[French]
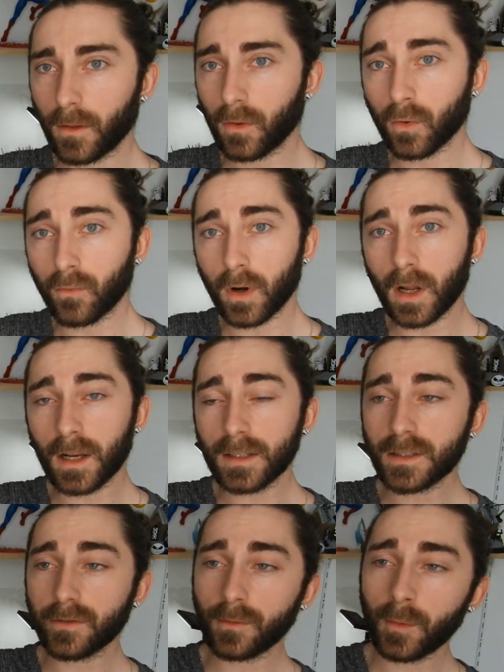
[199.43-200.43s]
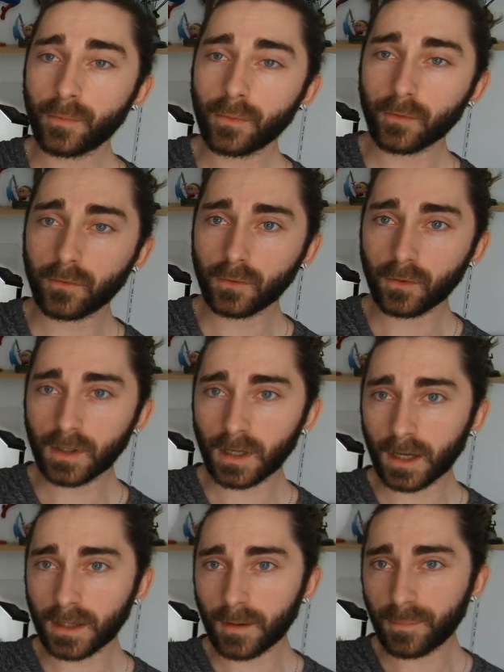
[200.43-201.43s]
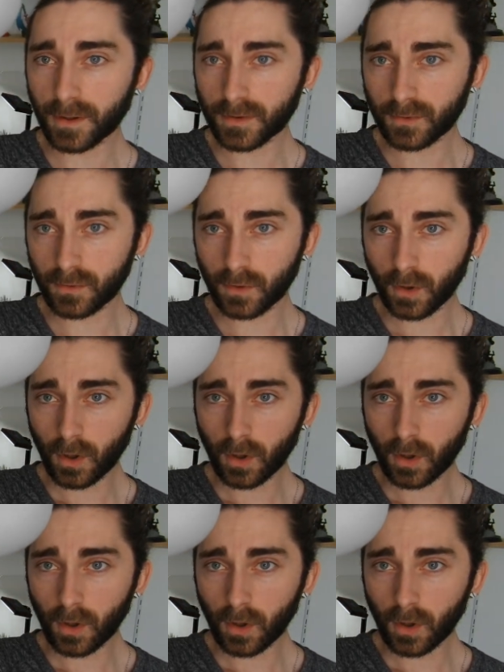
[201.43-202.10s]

Donc voilà, là c'est vraiment pour vous donner un aperçu